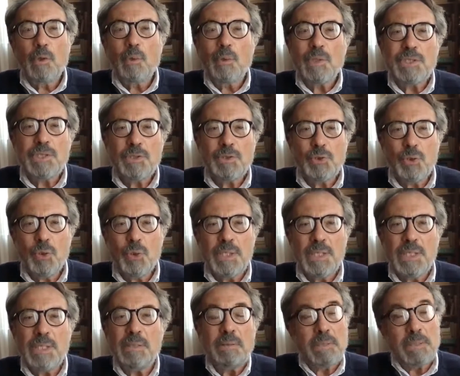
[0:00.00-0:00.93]
In questi
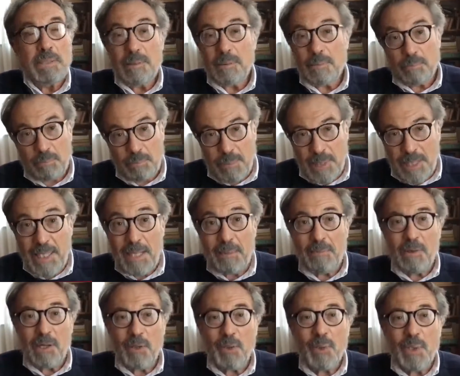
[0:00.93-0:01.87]
giorni
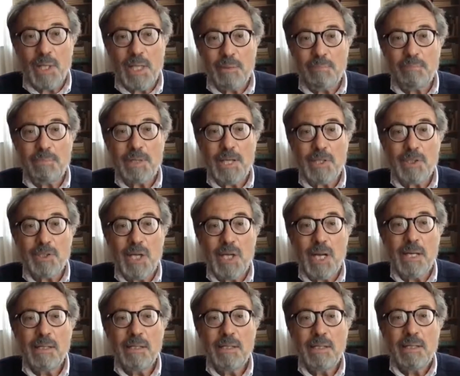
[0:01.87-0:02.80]
parliamo ancora di
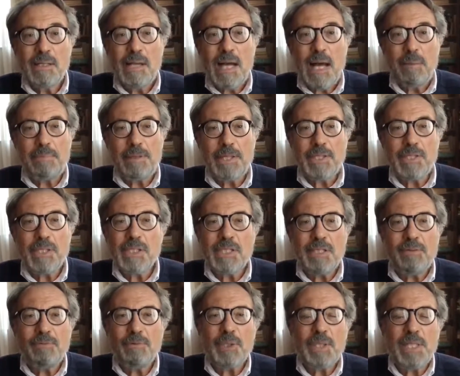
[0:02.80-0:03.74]
Brescia, a Brescia
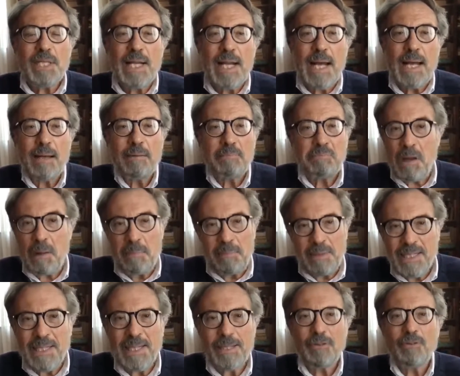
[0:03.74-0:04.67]
si voterà a
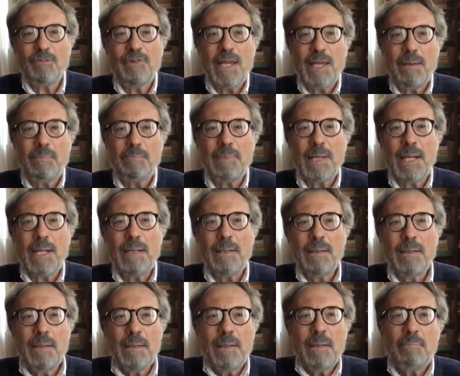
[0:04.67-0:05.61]
metà
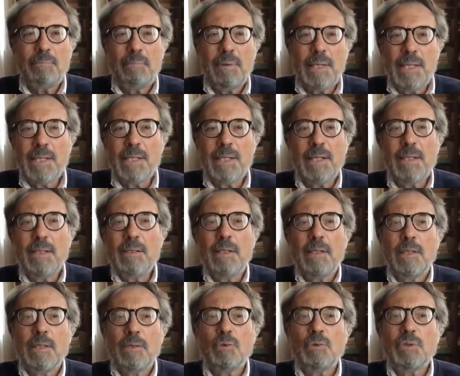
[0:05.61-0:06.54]
novembre
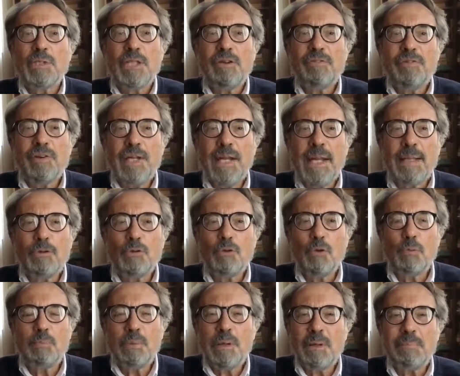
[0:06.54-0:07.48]
per un
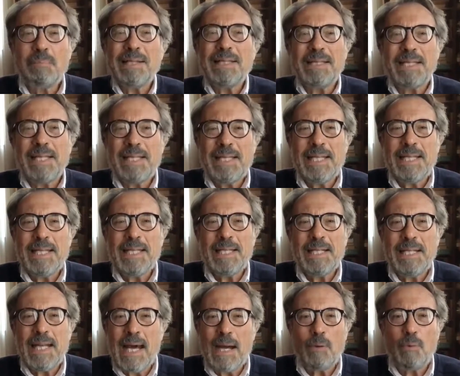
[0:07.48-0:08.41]
referendum per
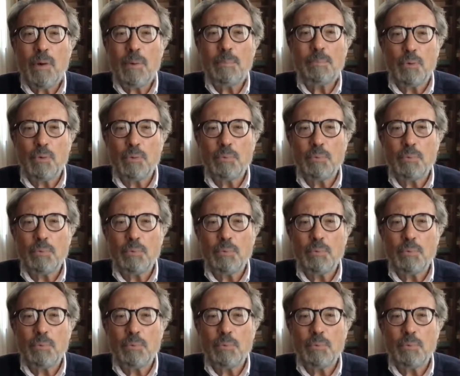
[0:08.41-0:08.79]
mantenere l'acqua